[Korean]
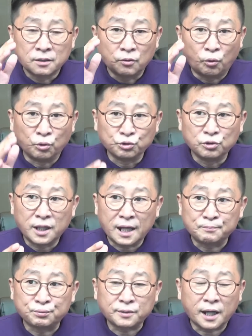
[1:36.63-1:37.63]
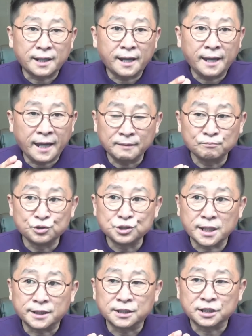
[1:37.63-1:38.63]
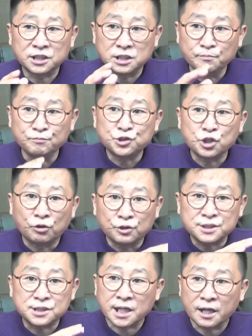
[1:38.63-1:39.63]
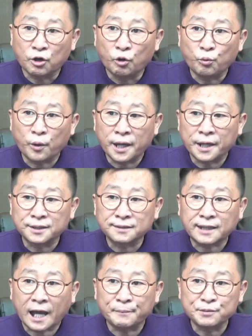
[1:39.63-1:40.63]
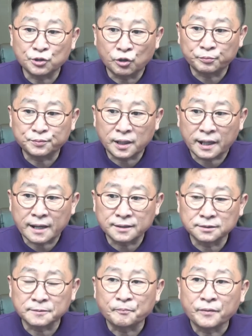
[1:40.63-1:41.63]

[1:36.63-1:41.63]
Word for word: 오늘날 북한의 핵 문제는 김정은 제거 외에는 답이 없다라는